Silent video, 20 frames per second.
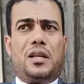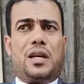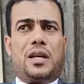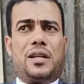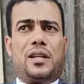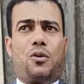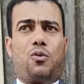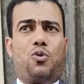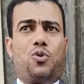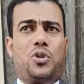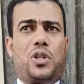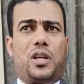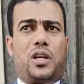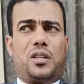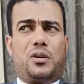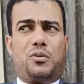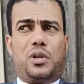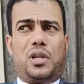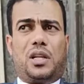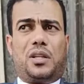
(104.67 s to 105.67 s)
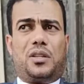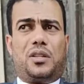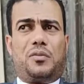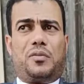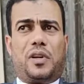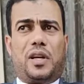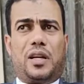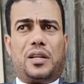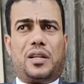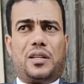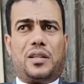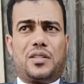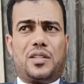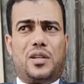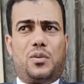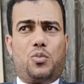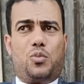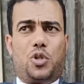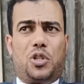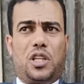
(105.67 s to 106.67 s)
أنا كنت أتولى الدفاع عن هذه
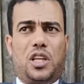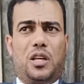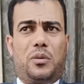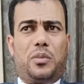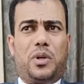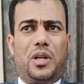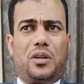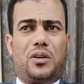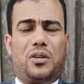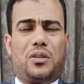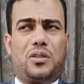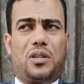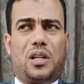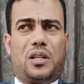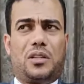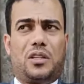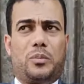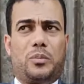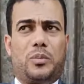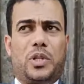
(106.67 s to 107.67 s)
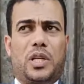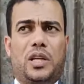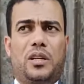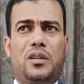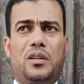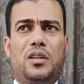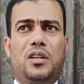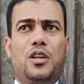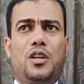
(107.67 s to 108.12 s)
المتهمة قاتلة ابنها